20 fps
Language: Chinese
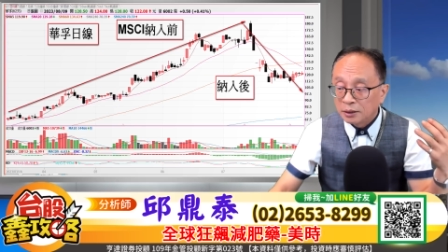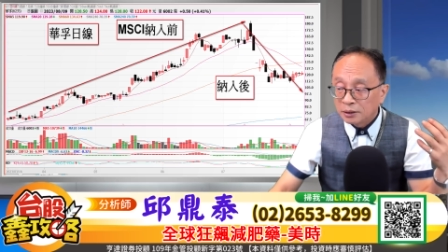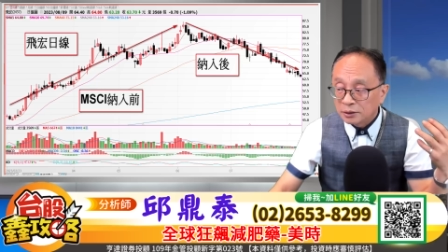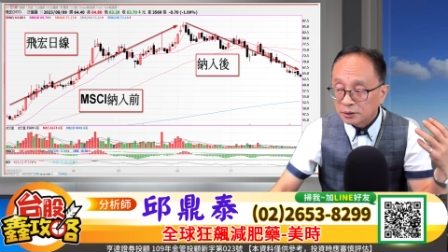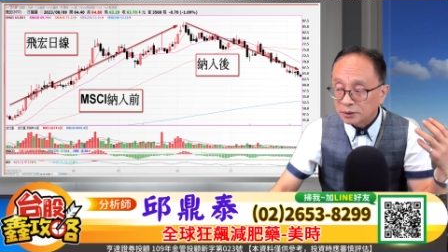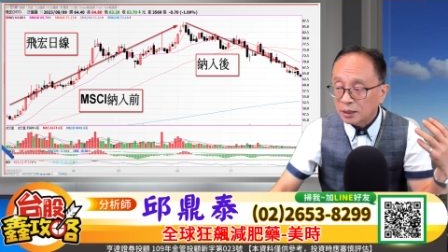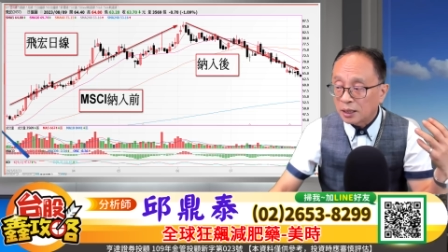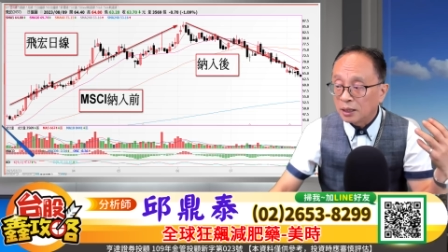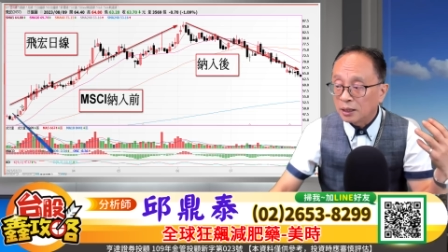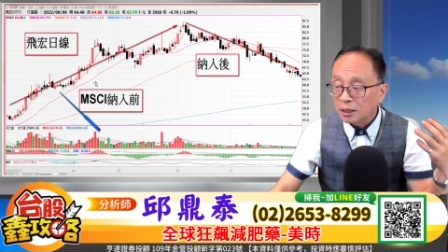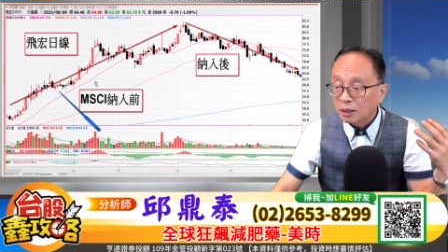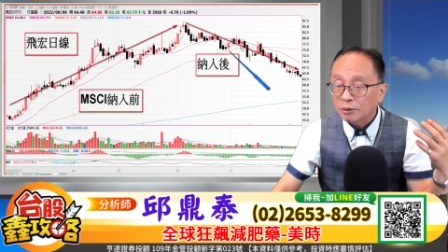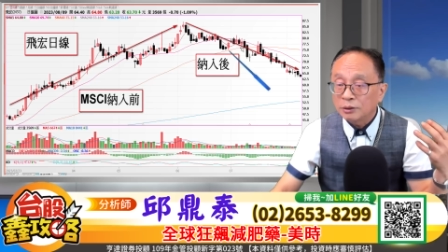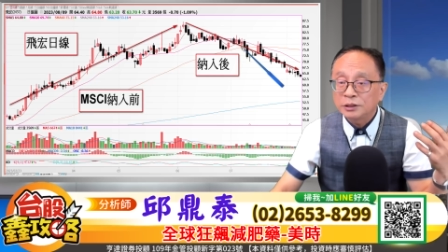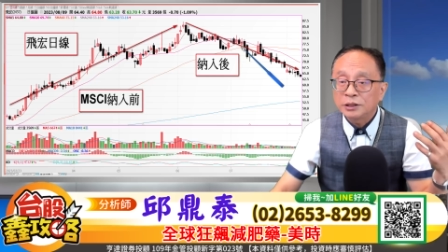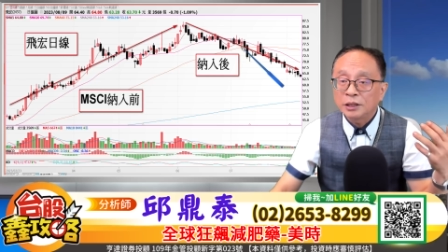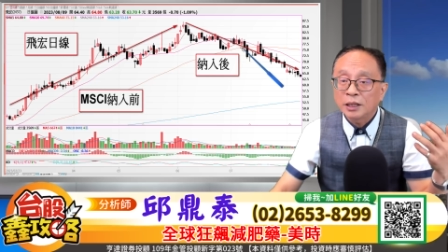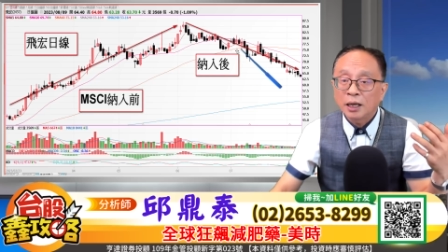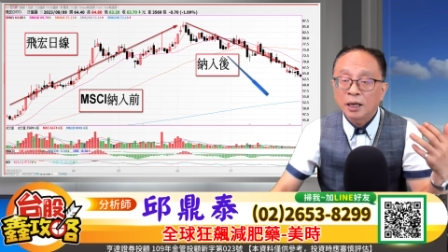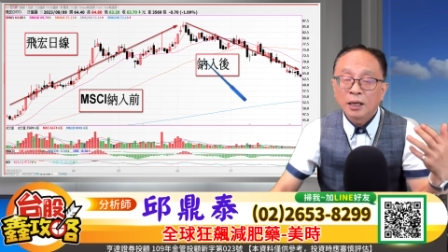参考一
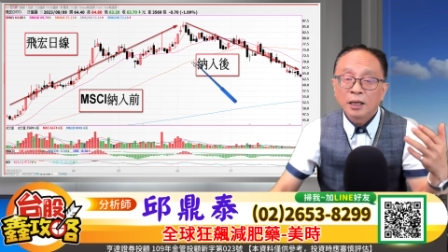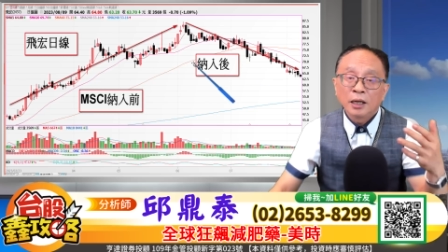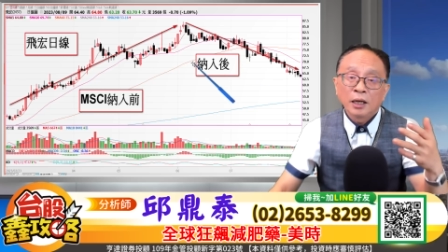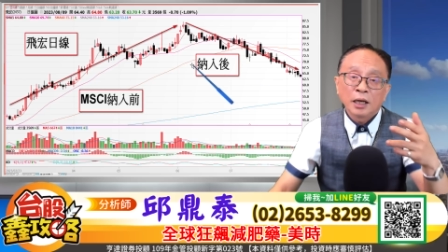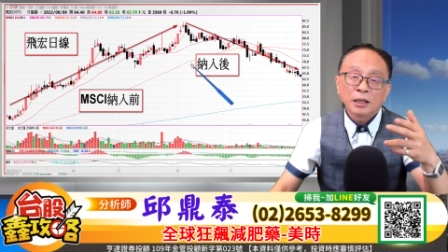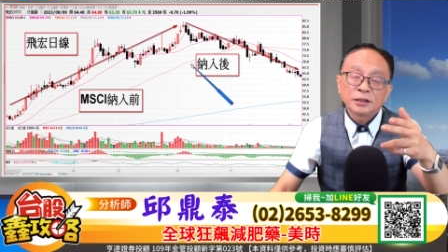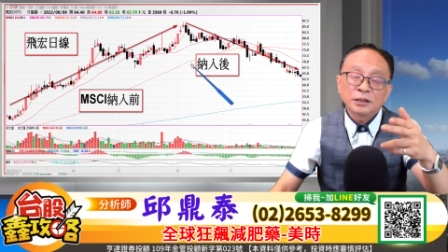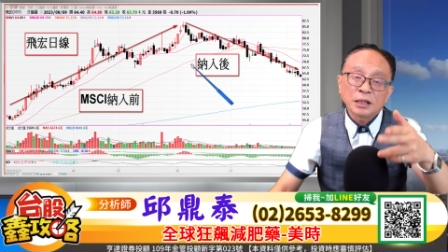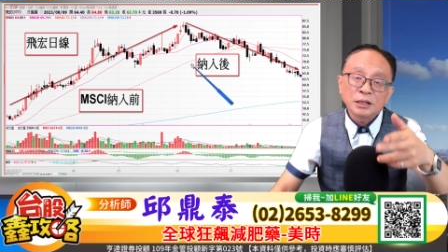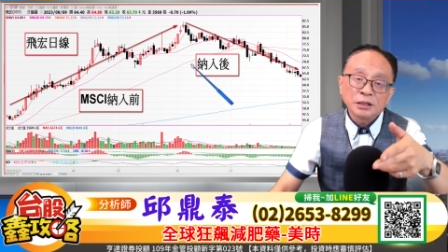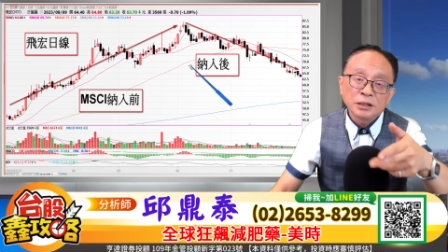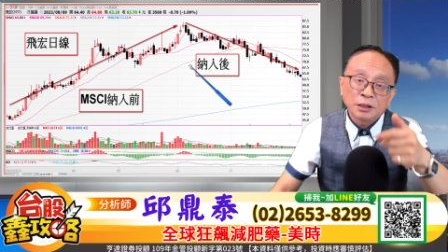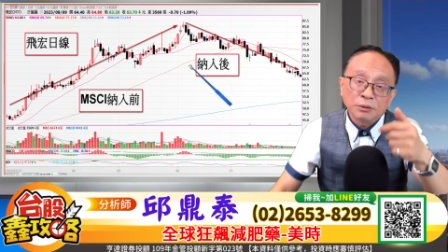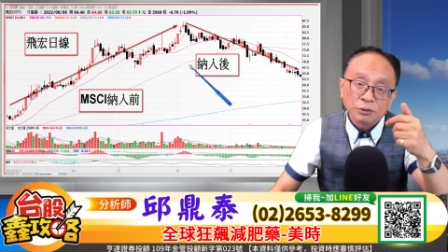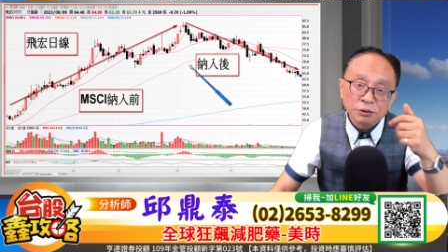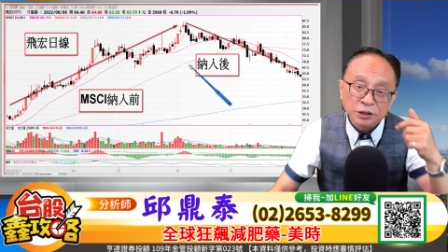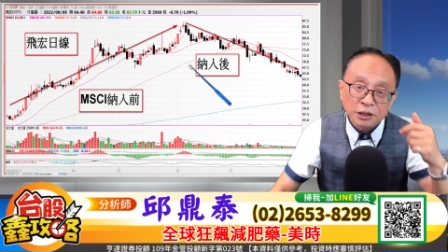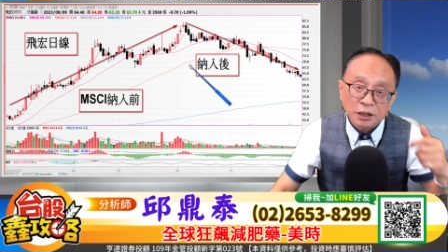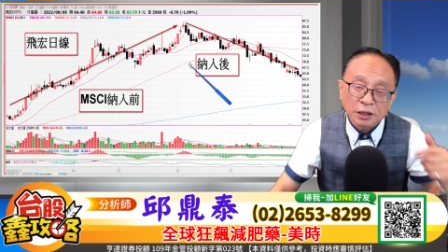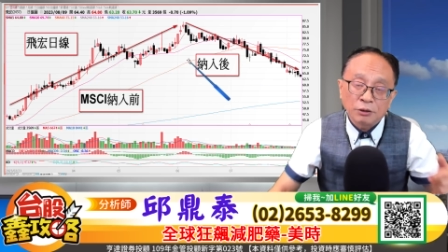下，嘿，治人物
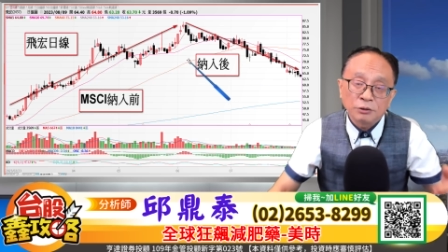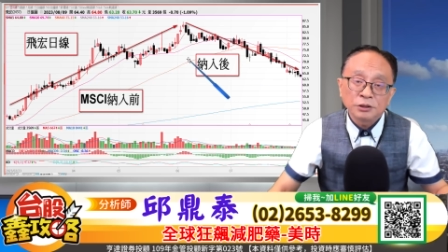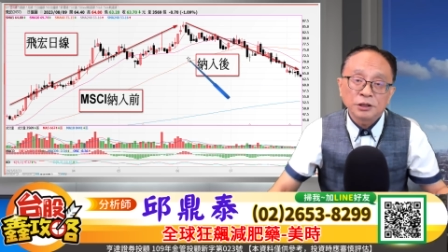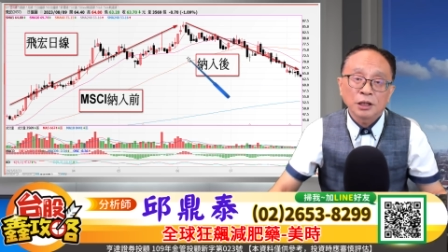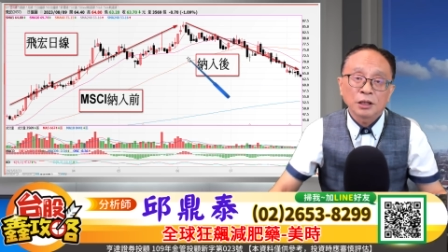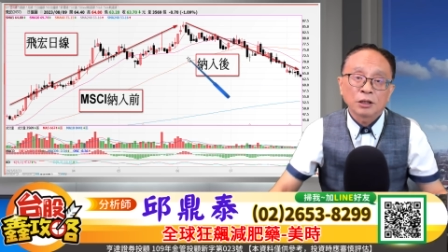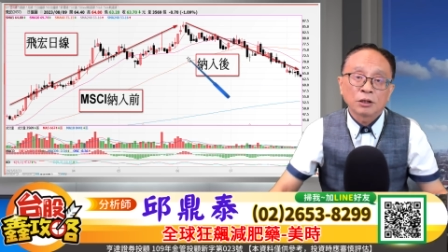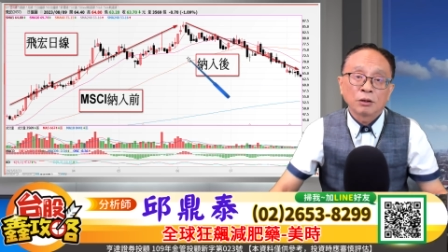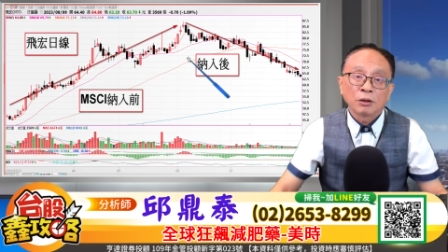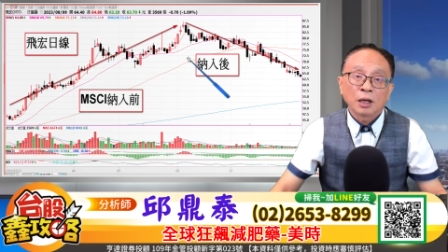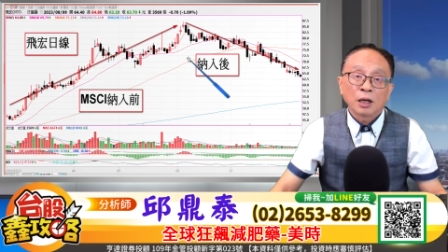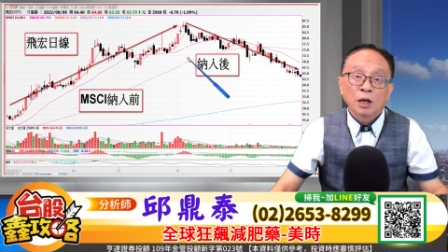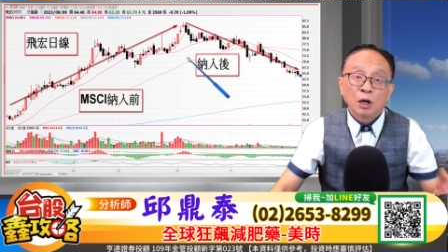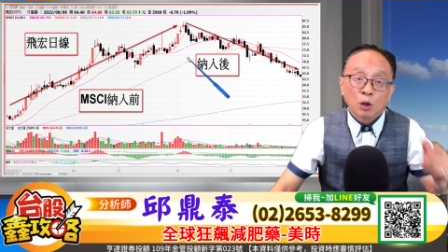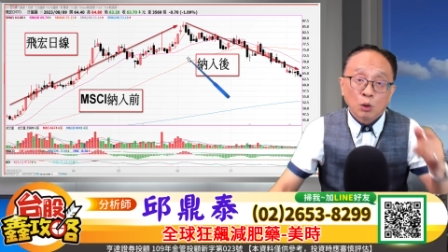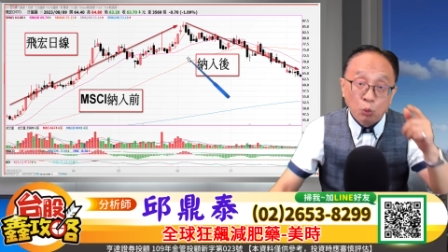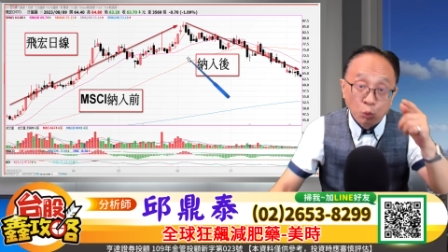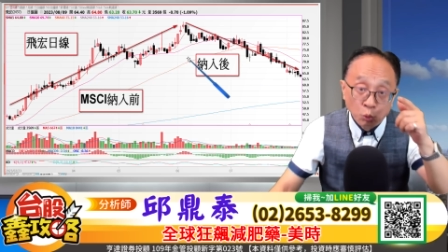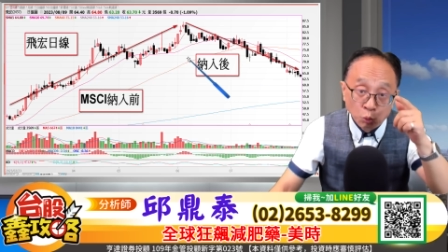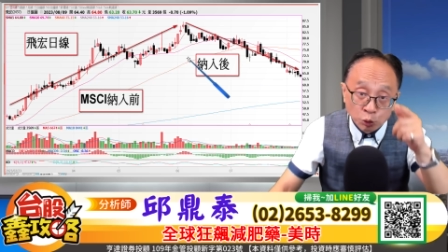谢龙介讲啊，
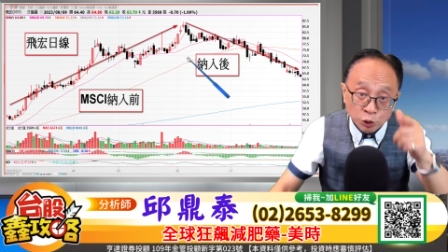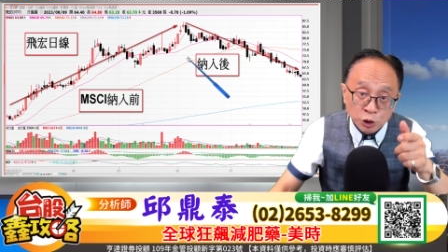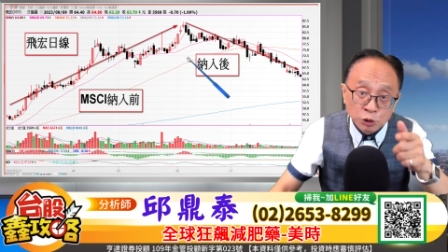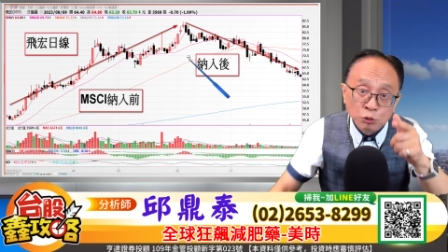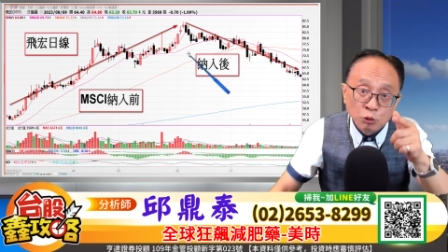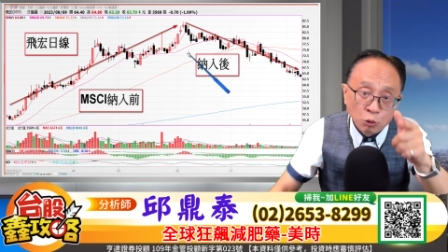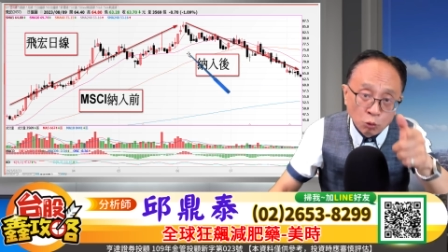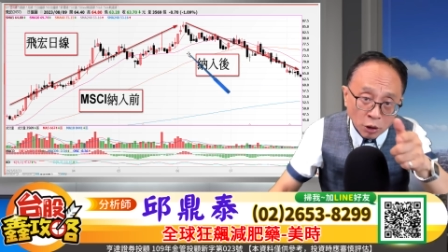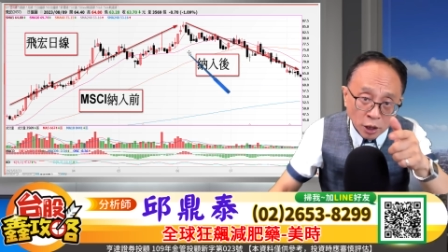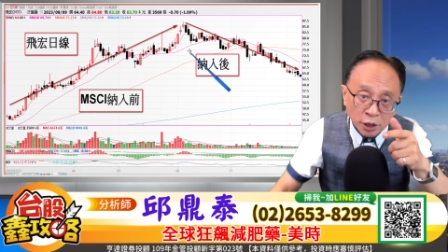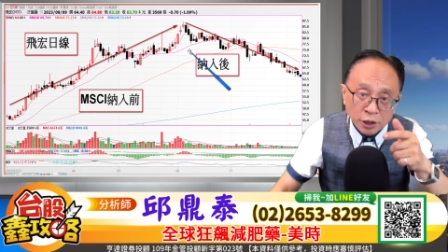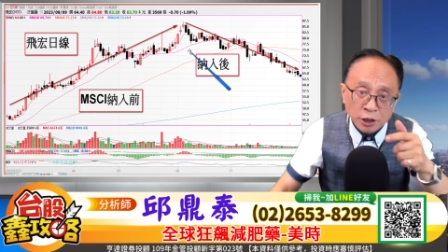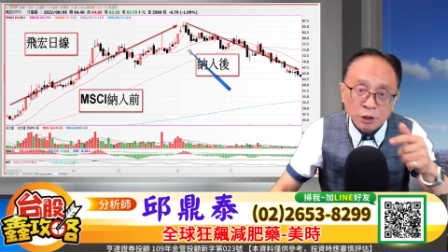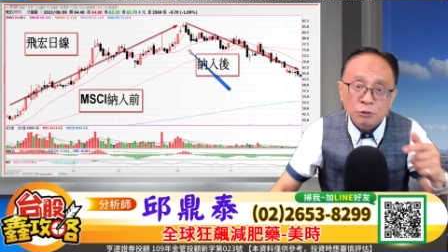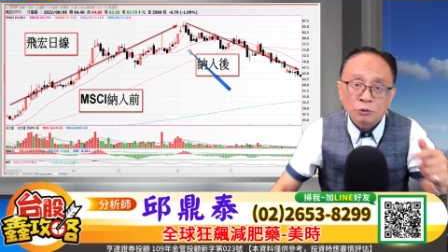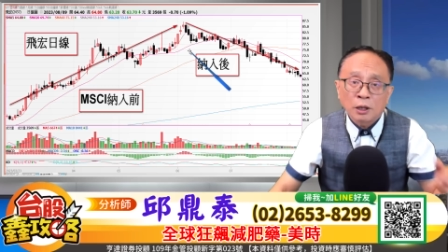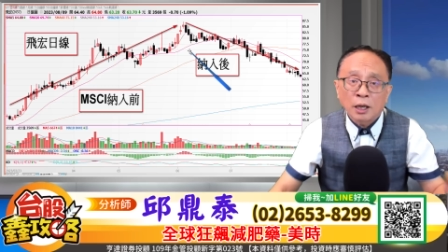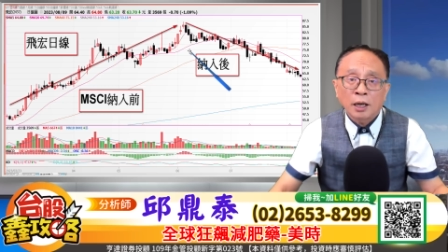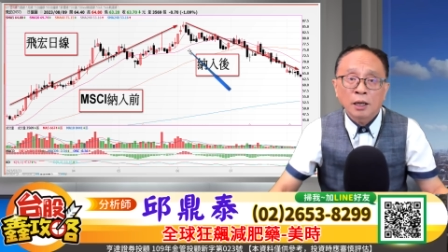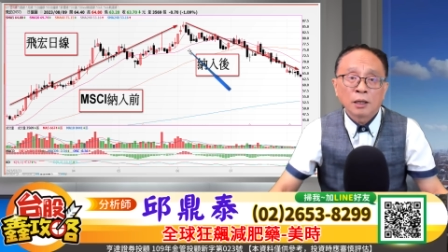有样看样
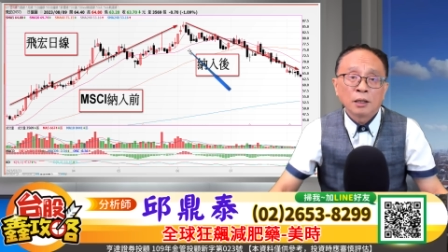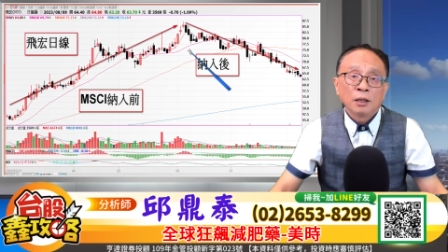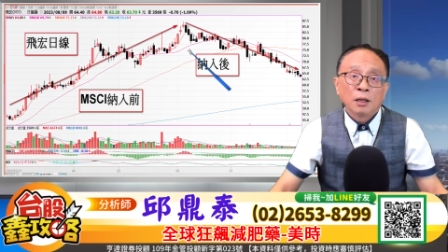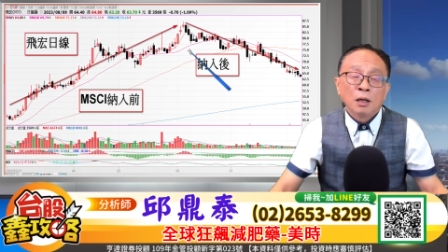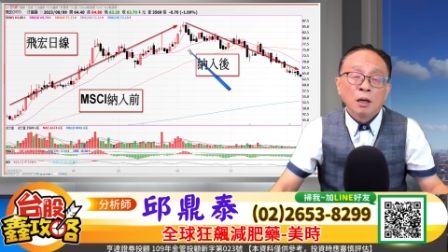啦。